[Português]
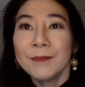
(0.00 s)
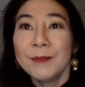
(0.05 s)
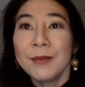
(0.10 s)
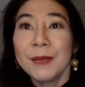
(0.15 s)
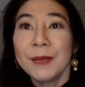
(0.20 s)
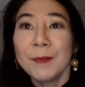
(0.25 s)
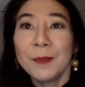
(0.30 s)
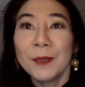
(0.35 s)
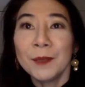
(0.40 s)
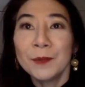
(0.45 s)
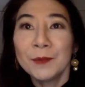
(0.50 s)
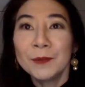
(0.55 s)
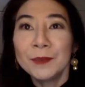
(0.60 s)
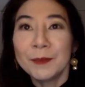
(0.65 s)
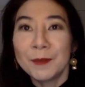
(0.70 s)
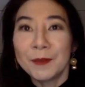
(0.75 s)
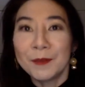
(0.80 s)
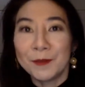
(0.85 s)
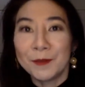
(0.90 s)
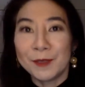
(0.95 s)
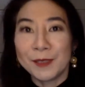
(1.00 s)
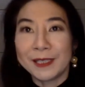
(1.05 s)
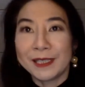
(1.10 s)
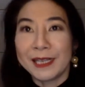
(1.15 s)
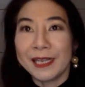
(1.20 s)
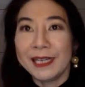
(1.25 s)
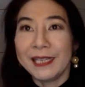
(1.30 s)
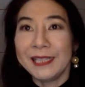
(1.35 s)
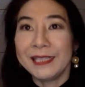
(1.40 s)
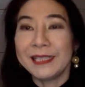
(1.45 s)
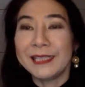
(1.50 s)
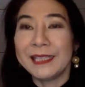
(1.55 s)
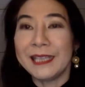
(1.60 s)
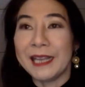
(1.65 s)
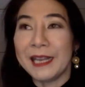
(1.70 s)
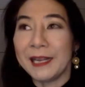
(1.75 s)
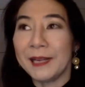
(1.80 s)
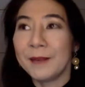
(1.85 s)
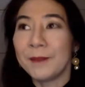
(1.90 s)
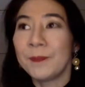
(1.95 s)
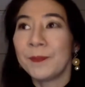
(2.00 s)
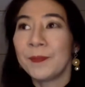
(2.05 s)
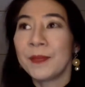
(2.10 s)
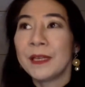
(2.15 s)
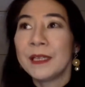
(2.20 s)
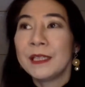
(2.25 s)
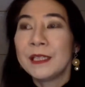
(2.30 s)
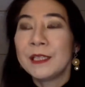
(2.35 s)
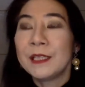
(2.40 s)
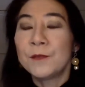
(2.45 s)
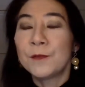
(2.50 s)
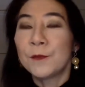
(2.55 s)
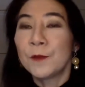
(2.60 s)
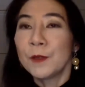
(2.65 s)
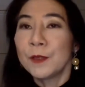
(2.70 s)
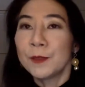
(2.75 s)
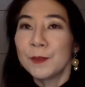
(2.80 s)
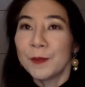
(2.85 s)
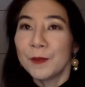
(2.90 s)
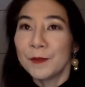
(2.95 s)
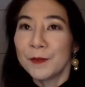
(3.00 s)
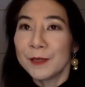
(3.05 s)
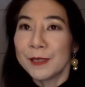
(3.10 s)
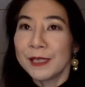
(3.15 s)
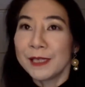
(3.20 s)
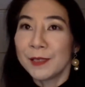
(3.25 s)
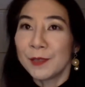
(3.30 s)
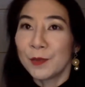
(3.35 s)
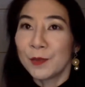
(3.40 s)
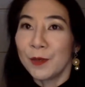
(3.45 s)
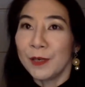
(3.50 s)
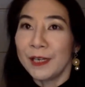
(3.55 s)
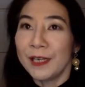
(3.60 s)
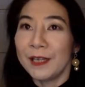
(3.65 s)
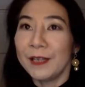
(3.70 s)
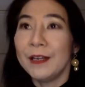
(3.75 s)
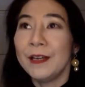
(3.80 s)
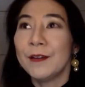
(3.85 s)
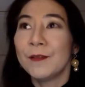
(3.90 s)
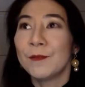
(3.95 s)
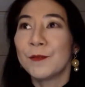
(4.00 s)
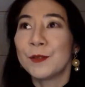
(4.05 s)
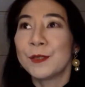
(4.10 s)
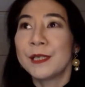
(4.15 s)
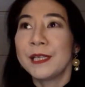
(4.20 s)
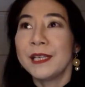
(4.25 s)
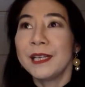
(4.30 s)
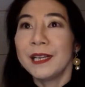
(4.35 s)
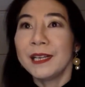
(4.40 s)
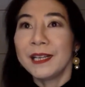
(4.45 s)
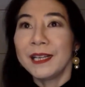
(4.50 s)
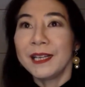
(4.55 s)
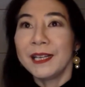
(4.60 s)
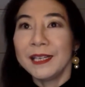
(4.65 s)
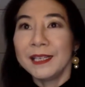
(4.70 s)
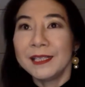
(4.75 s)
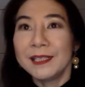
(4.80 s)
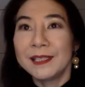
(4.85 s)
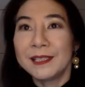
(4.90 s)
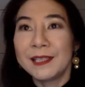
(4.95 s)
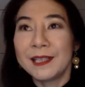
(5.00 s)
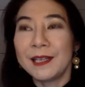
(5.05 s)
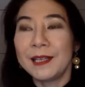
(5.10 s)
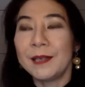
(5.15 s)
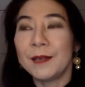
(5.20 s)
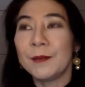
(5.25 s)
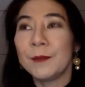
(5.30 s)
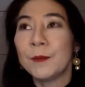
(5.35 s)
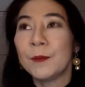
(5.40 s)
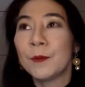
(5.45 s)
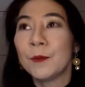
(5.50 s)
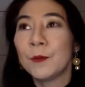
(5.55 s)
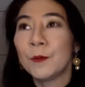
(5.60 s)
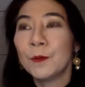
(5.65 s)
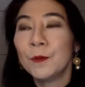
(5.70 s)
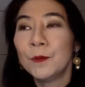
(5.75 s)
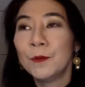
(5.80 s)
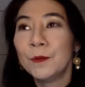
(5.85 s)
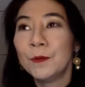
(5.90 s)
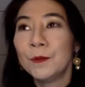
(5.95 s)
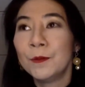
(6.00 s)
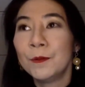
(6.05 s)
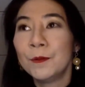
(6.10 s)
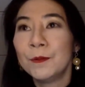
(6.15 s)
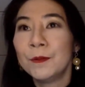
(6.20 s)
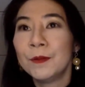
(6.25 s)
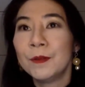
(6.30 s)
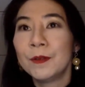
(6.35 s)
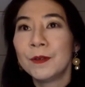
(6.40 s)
Minha pergunta para vocês é: se fosse para você escolher, você ia querer ser o,